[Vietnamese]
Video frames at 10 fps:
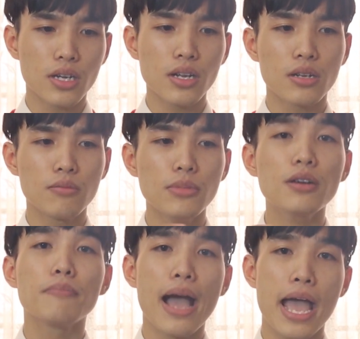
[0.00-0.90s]
trở nên
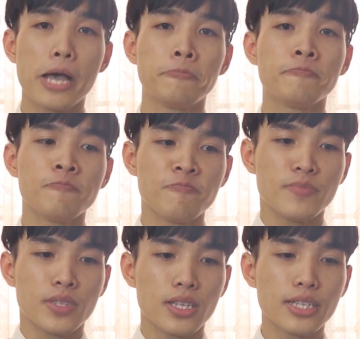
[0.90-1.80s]
mượt mà
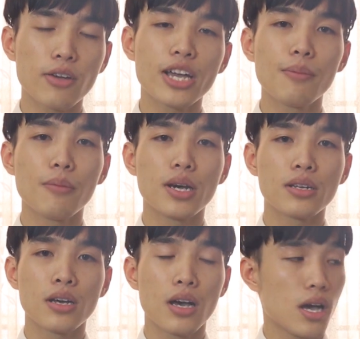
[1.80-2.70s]
thì sau khi mà
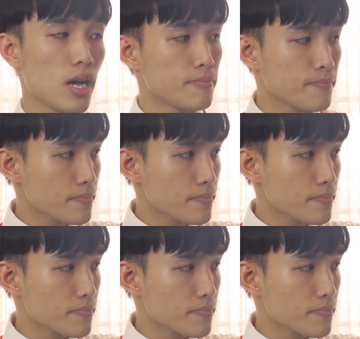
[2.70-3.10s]
mình à,